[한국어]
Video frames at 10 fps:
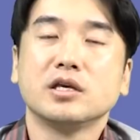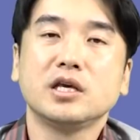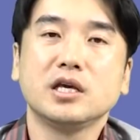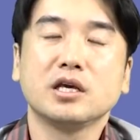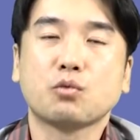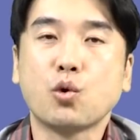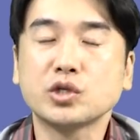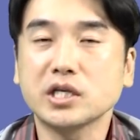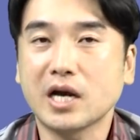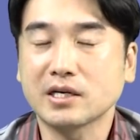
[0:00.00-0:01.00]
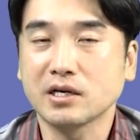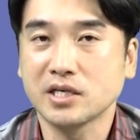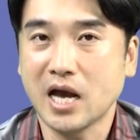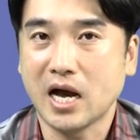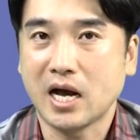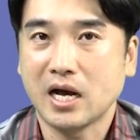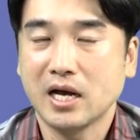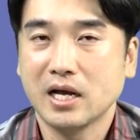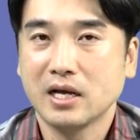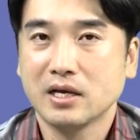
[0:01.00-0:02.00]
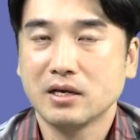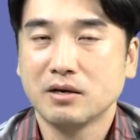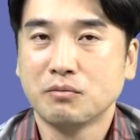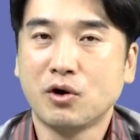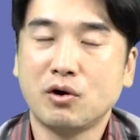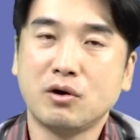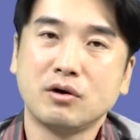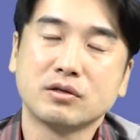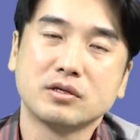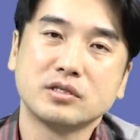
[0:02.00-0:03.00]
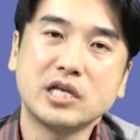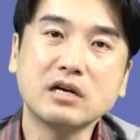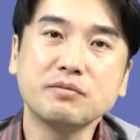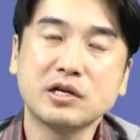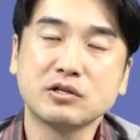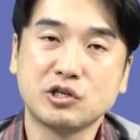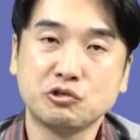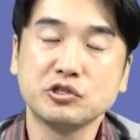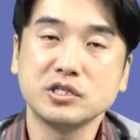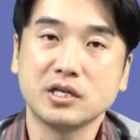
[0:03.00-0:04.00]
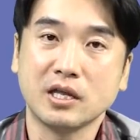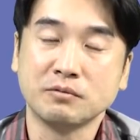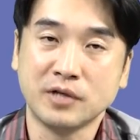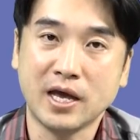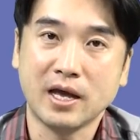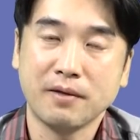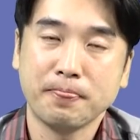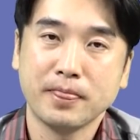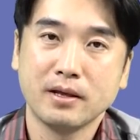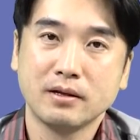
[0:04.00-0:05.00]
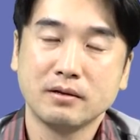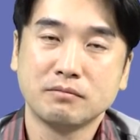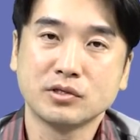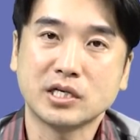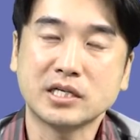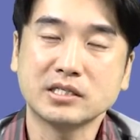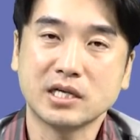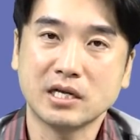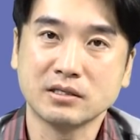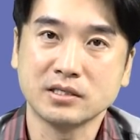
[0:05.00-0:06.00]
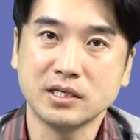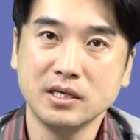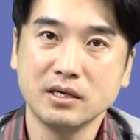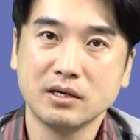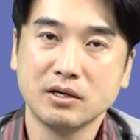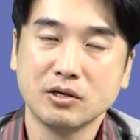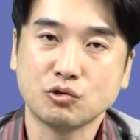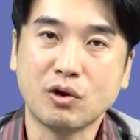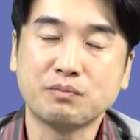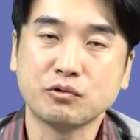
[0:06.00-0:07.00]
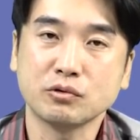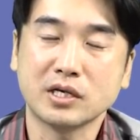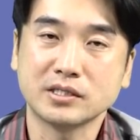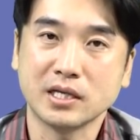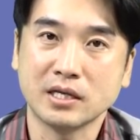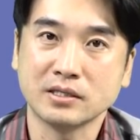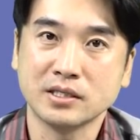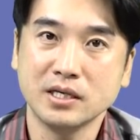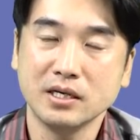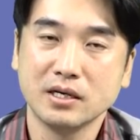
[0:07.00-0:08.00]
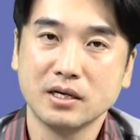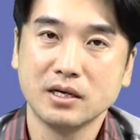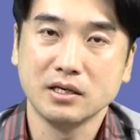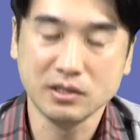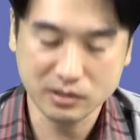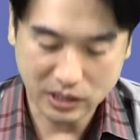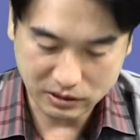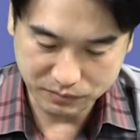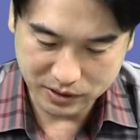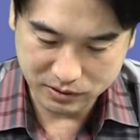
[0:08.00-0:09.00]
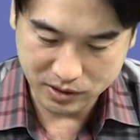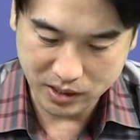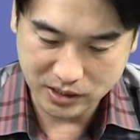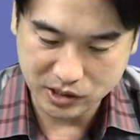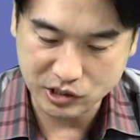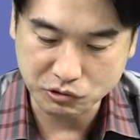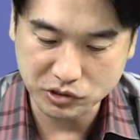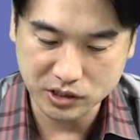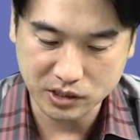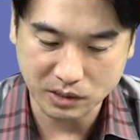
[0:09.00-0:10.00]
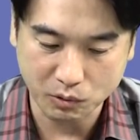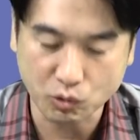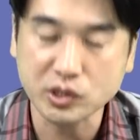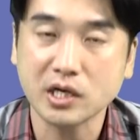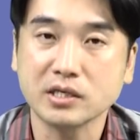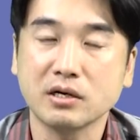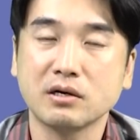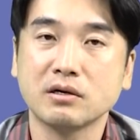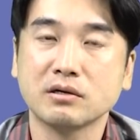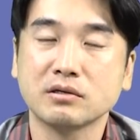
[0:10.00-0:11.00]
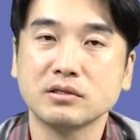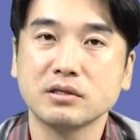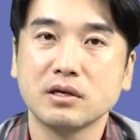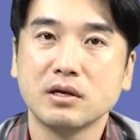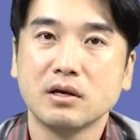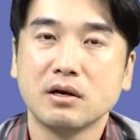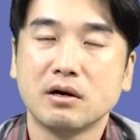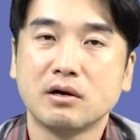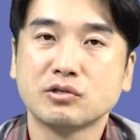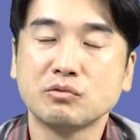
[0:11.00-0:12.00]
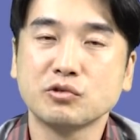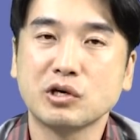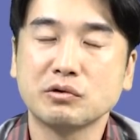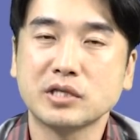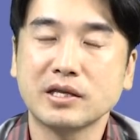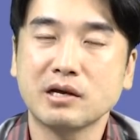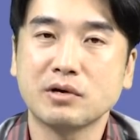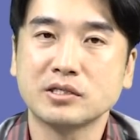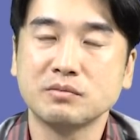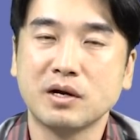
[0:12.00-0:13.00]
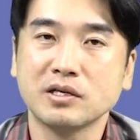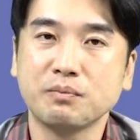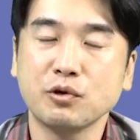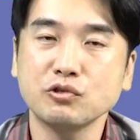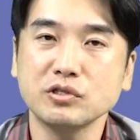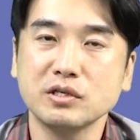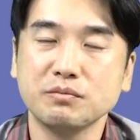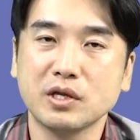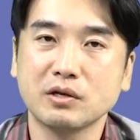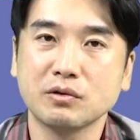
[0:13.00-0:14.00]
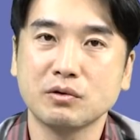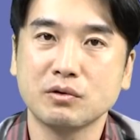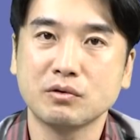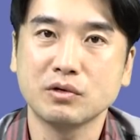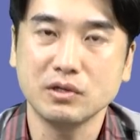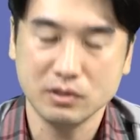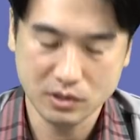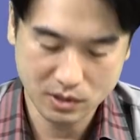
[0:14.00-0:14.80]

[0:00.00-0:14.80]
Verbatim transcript: 이 공시 가격이야 뭐 세금 내는 기준이기 때문에 뭐 재산세라든지 종합부동산세라든지 이런 세금 내는 여러 가지 기준이기 때문에 공시 가격은 어, 정부 차원에서 한다고 하지만 이 표준 임대료를